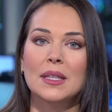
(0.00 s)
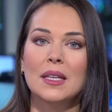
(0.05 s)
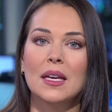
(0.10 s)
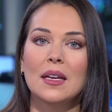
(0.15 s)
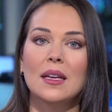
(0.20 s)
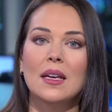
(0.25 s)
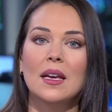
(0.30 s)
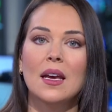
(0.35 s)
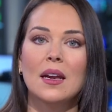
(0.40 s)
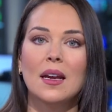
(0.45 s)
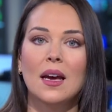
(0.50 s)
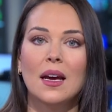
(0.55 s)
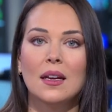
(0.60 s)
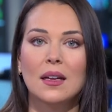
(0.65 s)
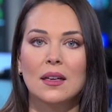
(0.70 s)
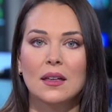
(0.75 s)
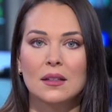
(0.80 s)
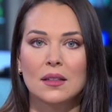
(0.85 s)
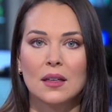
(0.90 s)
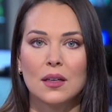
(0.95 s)
ميدانيا
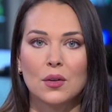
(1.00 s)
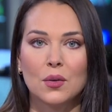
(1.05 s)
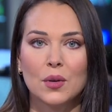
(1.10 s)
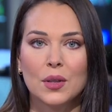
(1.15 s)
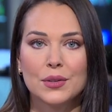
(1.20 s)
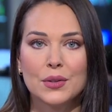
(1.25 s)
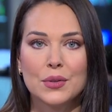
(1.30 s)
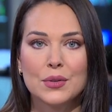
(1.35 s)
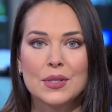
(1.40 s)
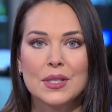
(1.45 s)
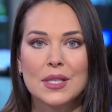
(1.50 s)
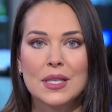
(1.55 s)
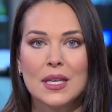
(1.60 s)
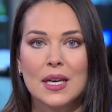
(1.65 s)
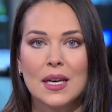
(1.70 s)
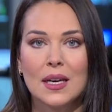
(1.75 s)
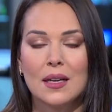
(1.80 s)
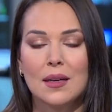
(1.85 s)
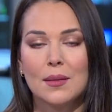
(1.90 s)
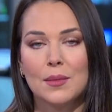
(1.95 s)
أعلنت القوات
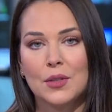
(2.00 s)
الروسية أن